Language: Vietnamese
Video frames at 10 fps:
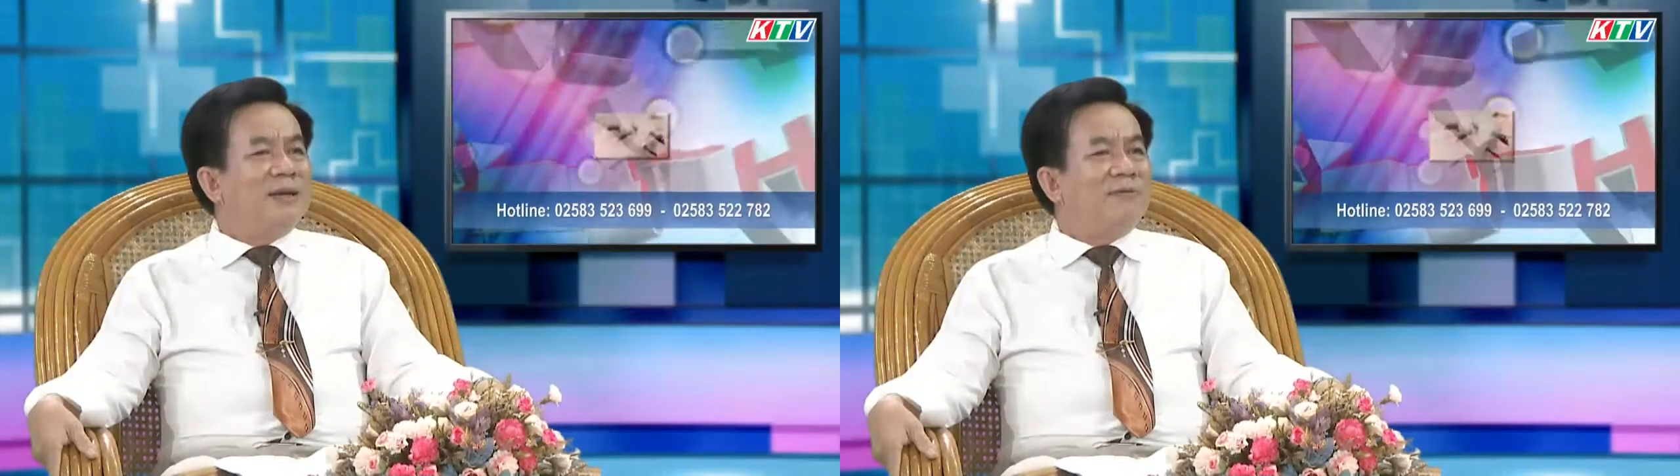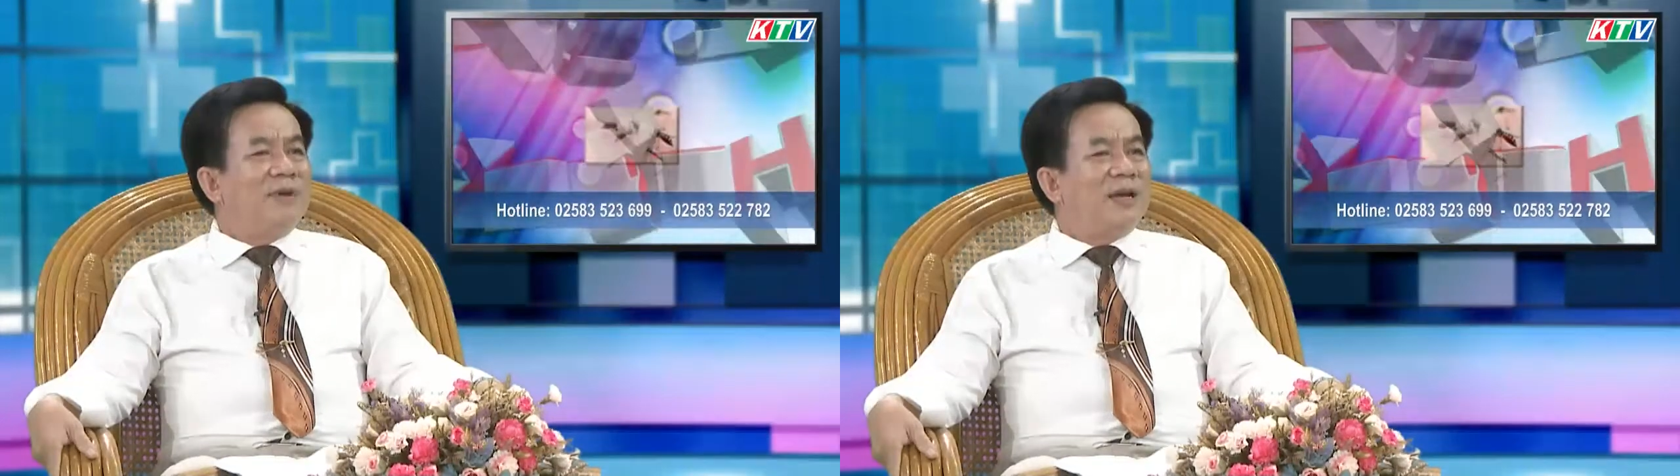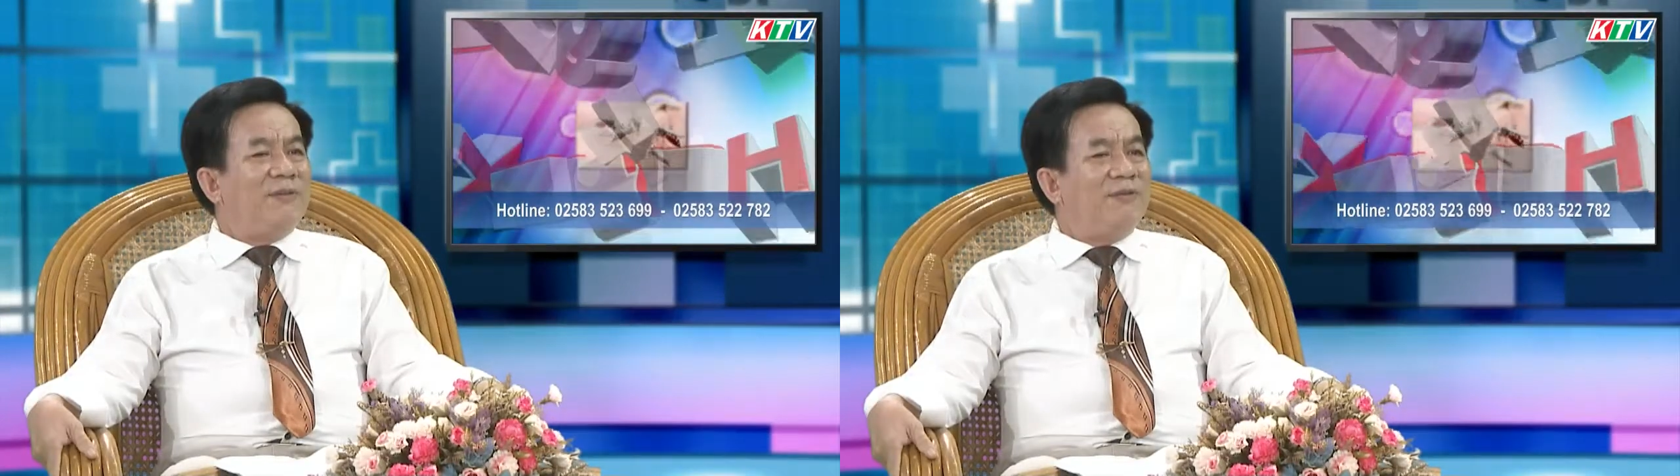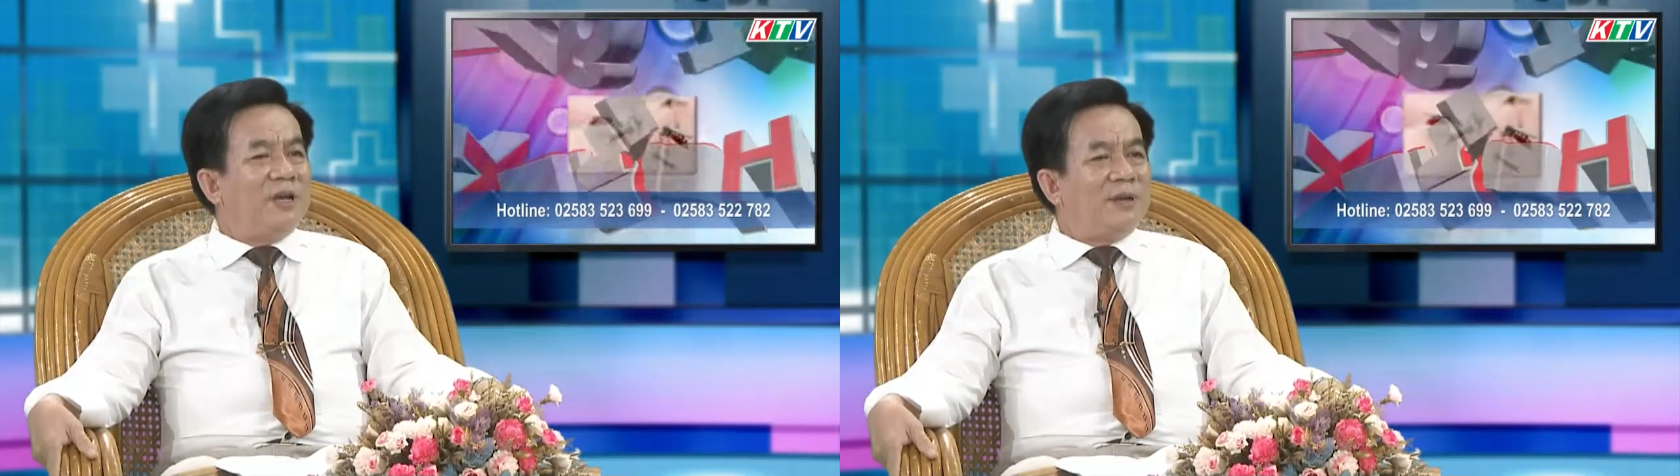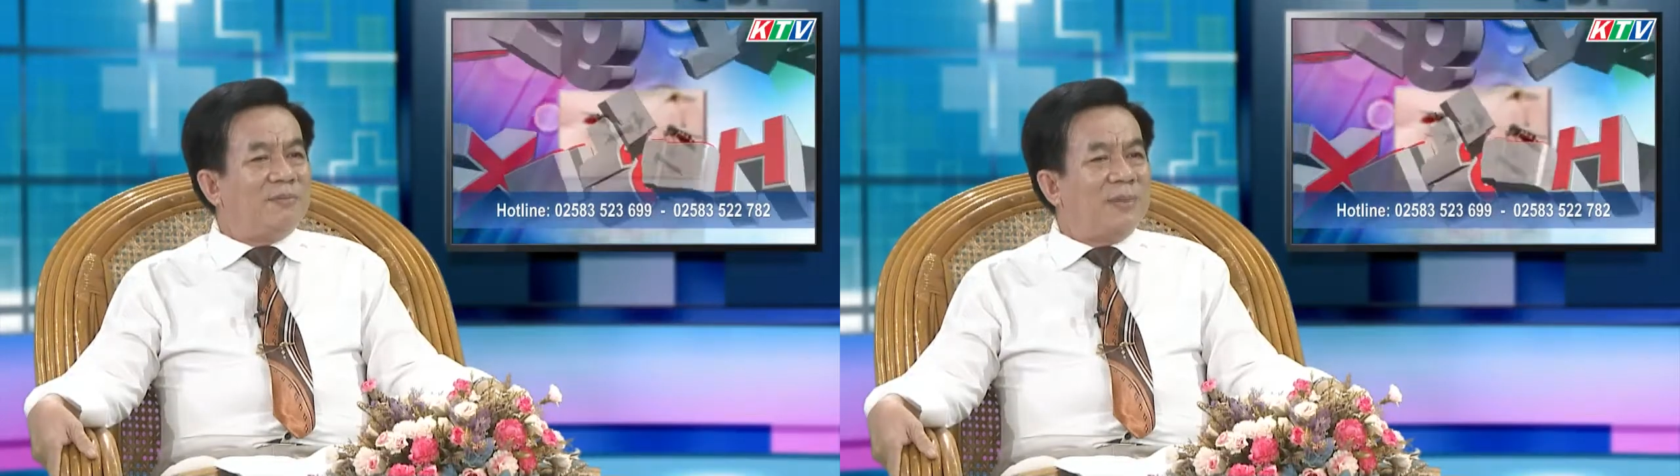và cái
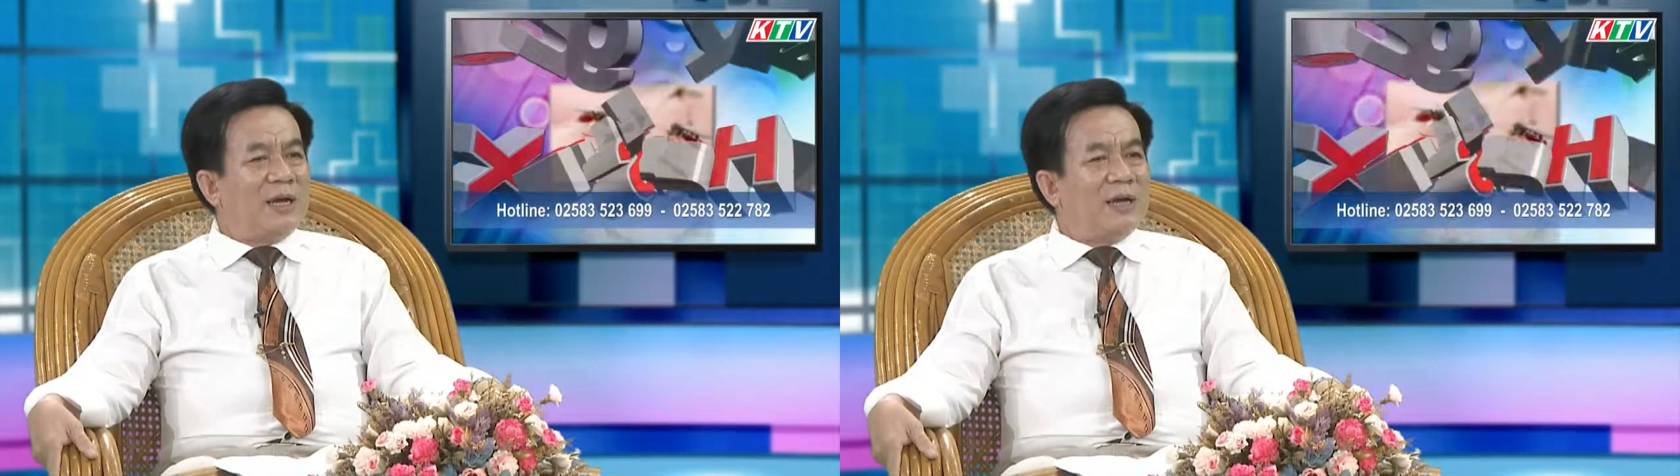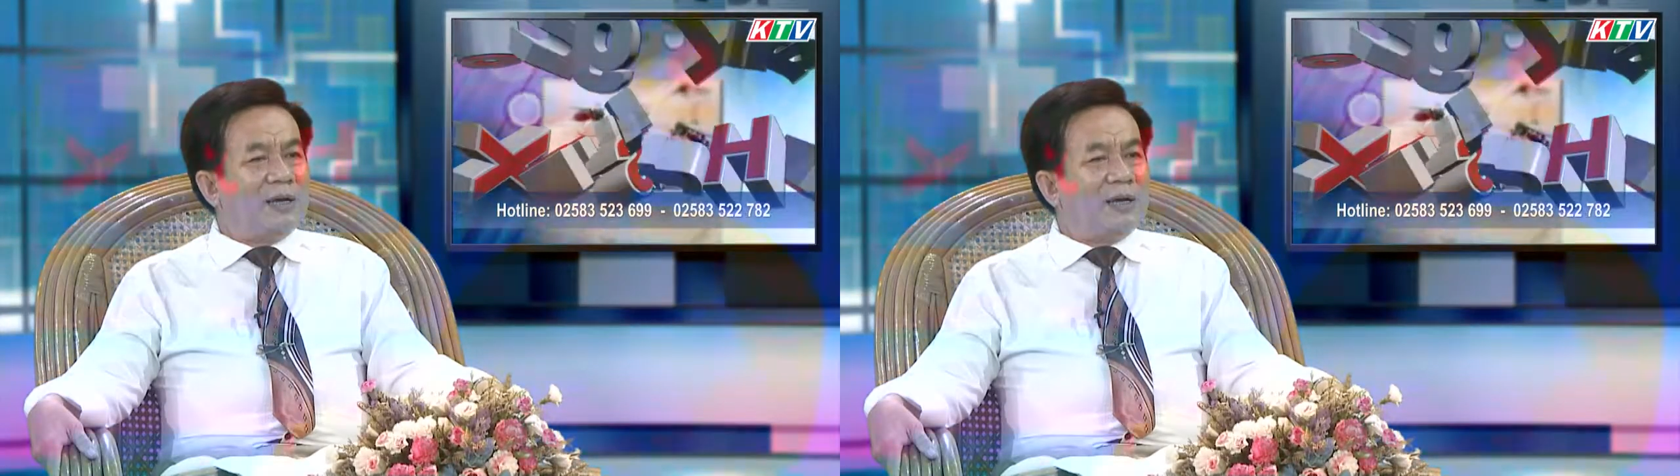việc mà